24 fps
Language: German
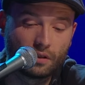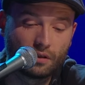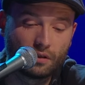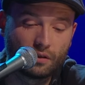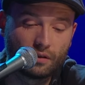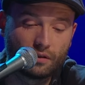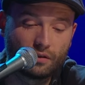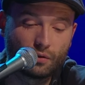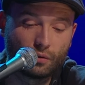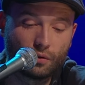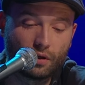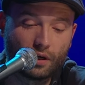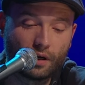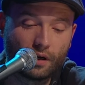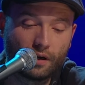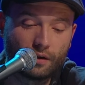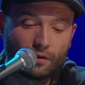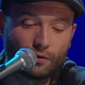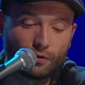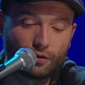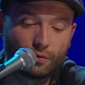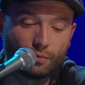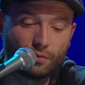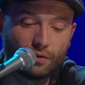Ich zucke
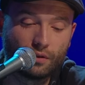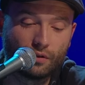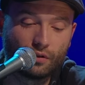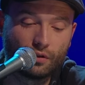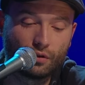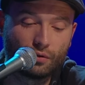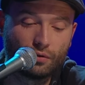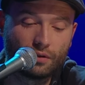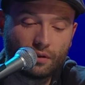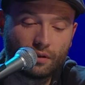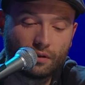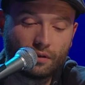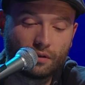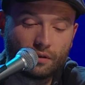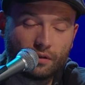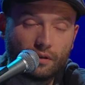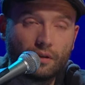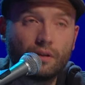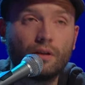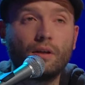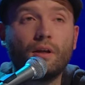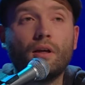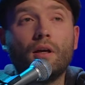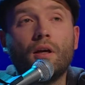ratlos mit den Schultern.
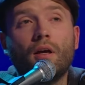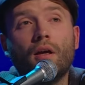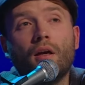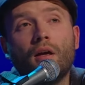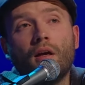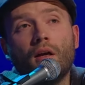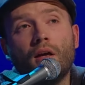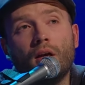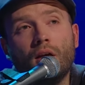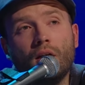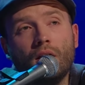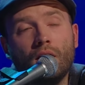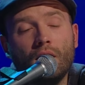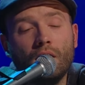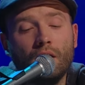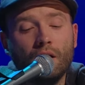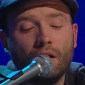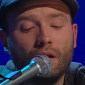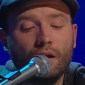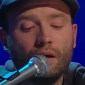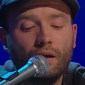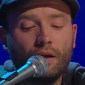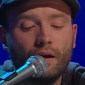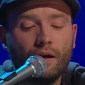
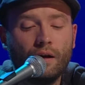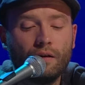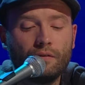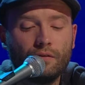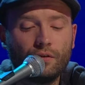Ja,